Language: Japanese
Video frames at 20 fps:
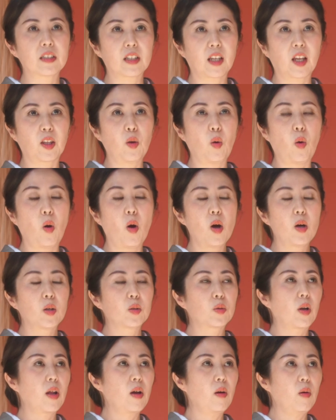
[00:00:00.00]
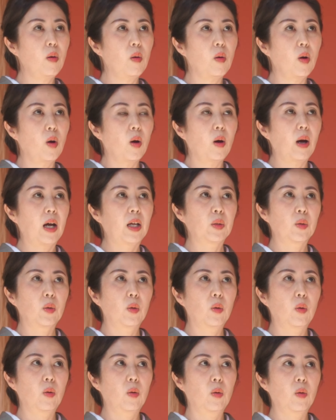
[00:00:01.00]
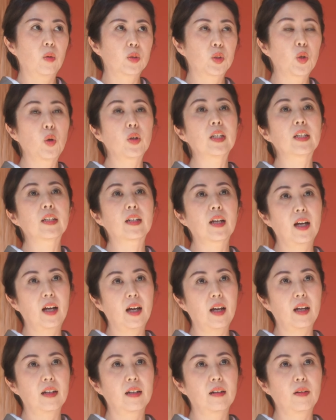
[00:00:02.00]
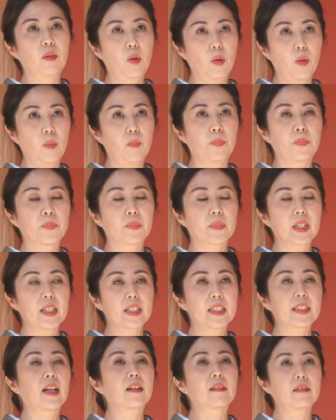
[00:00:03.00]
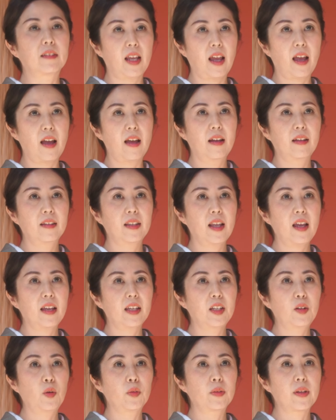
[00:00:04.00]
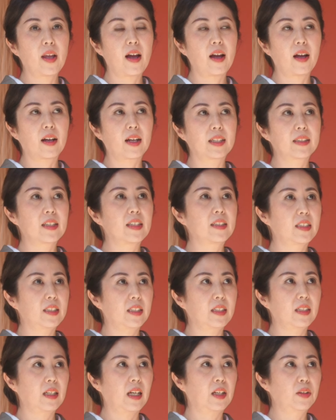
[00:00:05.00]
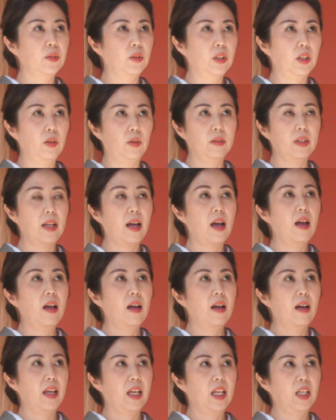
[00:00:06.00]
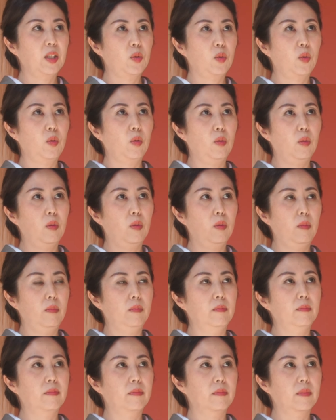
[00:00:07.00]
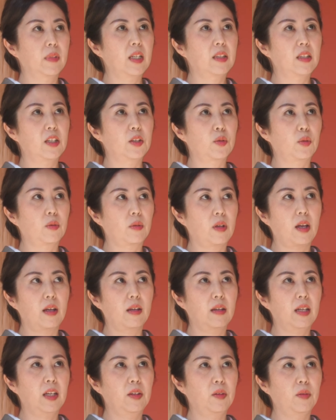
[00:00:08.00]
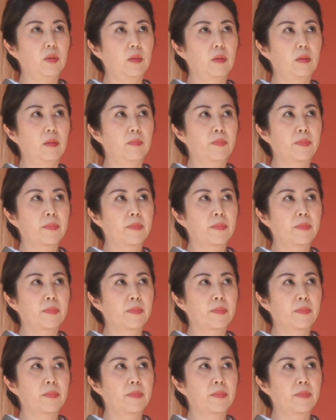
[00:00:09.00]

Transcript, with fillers: ですけどそれをあの商品化をしたくてでいろんな形あのいろんな、えーと、と何でしょうねあの